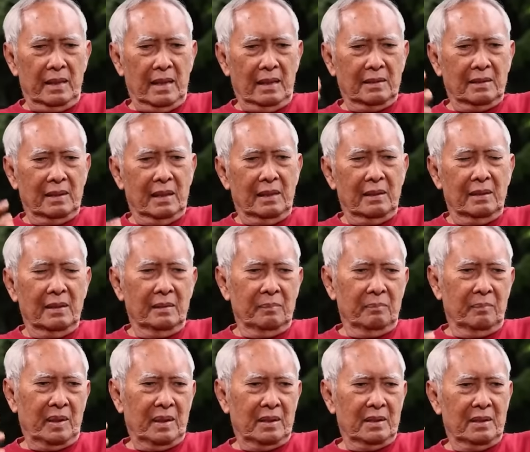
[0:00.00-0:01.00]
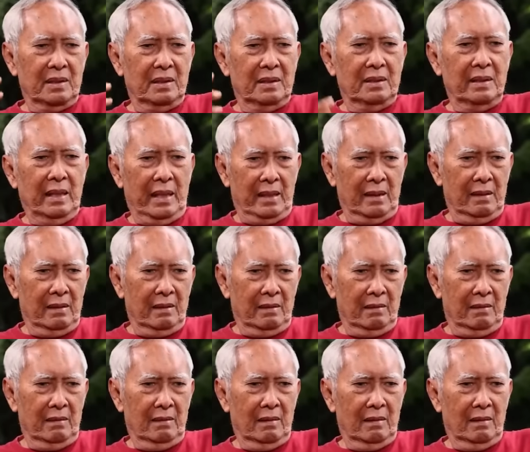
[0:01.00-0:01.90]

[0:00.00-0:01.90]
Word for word: yang jadi presiden